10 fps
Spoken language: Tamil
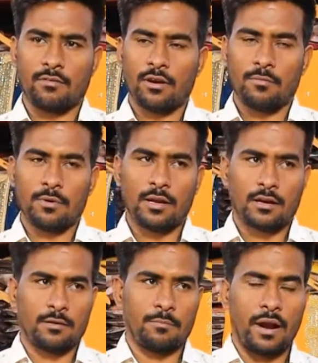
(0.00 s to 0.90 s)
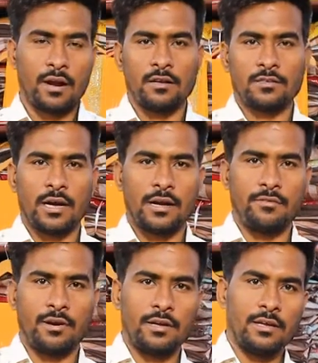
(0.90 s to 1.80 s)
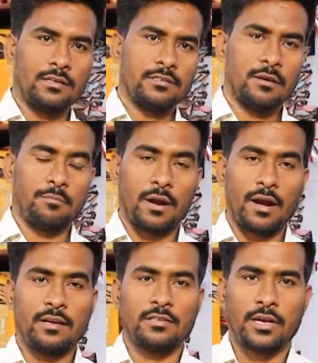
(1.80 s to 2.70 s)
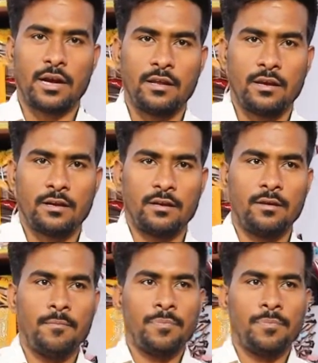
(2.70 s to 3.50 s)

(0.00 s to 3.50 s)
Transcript: அவைலபிள் இருக்குது ப்ரைடல் சாடி வேண்டி இருந்துச்சுன்னா ப்ரைடல் சாடி இருக்குது